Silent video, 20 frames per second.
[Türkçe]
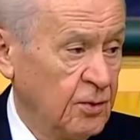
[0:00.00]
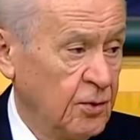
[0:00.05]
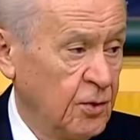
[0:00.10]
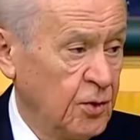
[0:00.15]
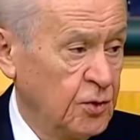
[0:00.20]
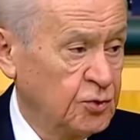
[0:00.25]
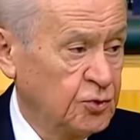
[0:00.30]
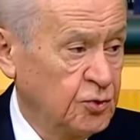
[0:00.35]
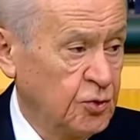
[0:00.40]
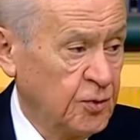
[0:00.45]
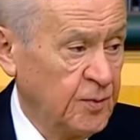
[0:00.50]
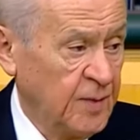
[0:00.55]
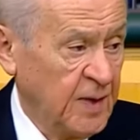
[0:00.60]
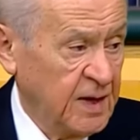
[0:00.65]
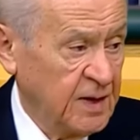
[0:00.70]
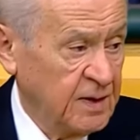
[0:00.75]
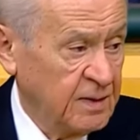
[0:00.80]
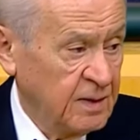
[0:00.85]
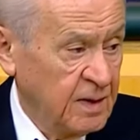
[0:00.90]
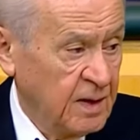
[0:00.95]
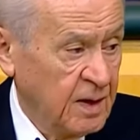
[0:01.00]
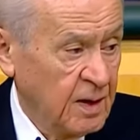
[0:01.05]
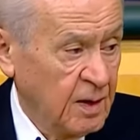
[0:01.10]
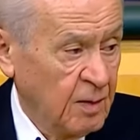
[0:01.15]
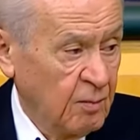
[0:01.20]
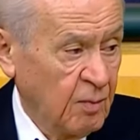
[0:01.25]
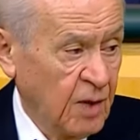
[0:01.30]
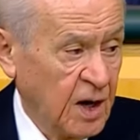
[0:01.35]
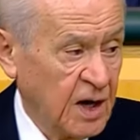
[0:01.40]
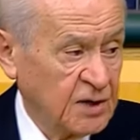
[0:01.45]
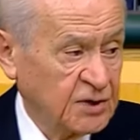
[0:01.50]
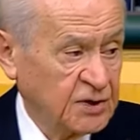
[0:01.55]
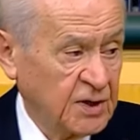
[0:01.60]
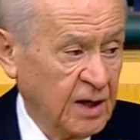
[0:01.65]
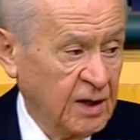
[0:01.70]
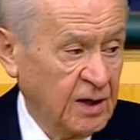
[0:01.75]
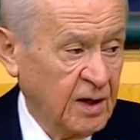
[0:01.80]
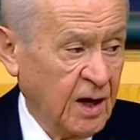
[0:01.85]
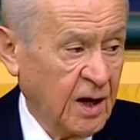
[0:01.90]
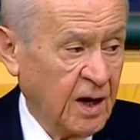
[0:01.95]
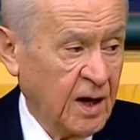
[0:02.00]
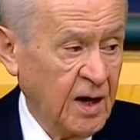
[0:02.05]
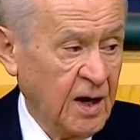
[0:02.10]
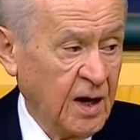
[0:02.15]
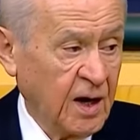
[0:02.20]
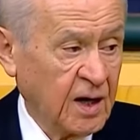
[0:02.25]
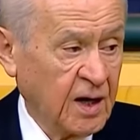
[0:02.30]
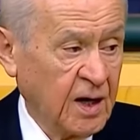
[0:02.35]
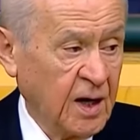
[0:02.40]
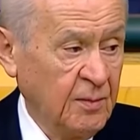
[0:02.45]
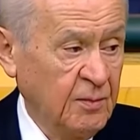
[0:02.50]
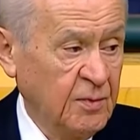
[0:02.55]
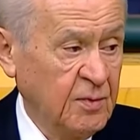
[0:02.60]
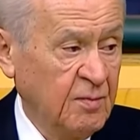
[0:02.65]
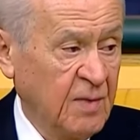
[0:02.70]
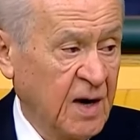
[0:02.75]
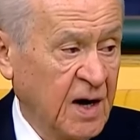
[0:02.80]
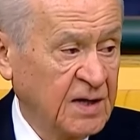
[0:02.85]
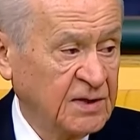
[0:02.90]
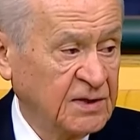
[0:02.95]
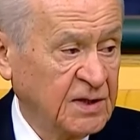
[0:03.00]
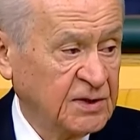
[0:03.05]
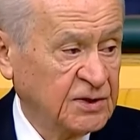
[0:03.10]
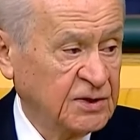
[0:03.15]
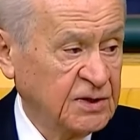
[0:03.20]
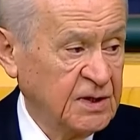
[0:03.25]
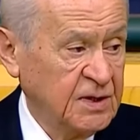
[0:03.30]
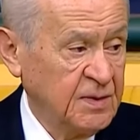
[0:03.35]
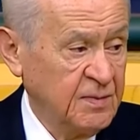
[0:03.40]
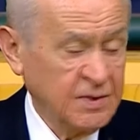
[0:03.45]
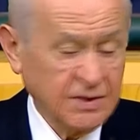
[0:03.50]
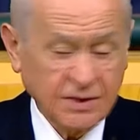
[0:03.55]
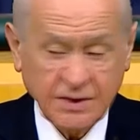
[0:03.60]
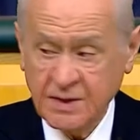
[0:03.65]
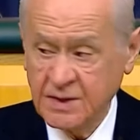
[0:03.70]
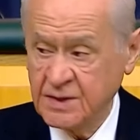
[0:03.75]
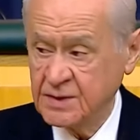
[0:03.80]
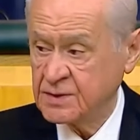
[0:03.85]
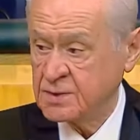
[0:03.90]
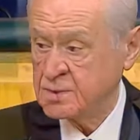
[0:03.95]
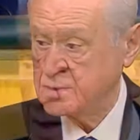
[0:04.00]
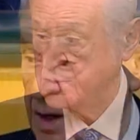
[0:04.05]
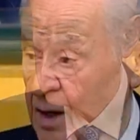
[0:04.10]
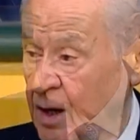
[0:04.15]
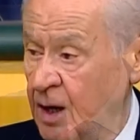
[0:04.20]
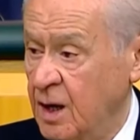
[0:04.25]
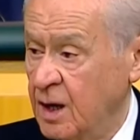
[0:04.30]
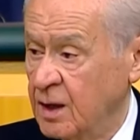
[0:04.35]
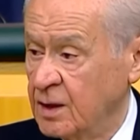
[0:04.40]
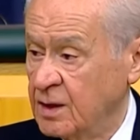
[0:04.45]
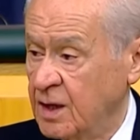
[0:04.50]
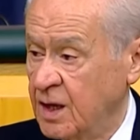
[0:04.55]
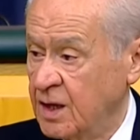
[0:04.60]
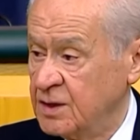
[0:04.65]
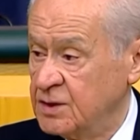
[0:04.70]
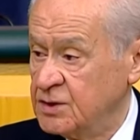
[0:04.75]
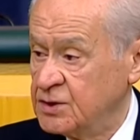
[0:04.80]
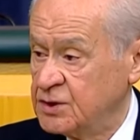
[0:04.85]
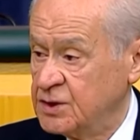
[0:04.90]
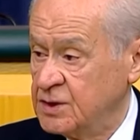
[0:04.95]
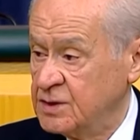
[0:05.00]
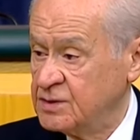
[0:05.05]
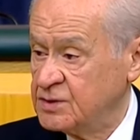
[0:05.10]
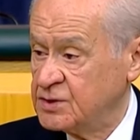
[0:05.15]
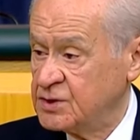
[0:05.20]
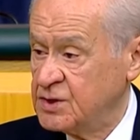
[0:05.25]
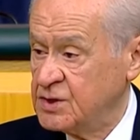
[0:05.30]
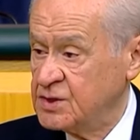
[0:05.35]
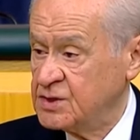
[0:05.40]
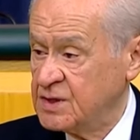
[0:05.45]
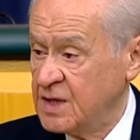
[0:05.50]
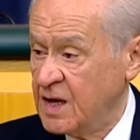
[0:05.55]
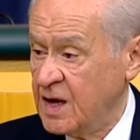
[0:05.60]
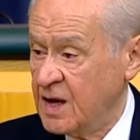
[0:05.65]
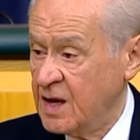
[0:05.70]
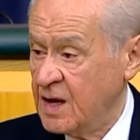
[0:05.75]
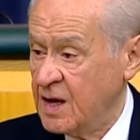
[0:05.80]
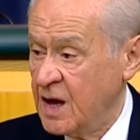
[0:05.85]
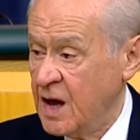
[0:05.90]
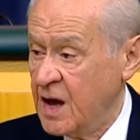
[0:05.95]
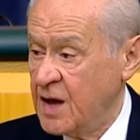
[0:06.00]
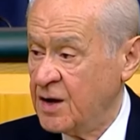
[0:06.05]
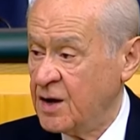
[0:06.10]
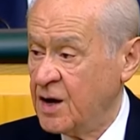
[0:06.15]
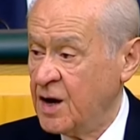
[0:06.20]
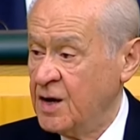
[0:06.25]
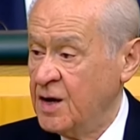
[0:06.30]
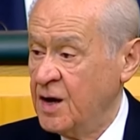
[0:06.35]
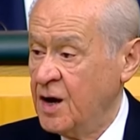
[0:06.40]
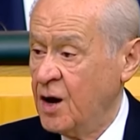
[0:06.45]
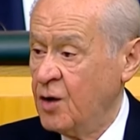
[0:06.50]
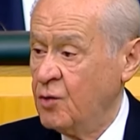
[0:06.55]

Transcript: Özgür Bey Maşallah ayakkabı mağazası gibisiniz. Allah için sizde her ayağa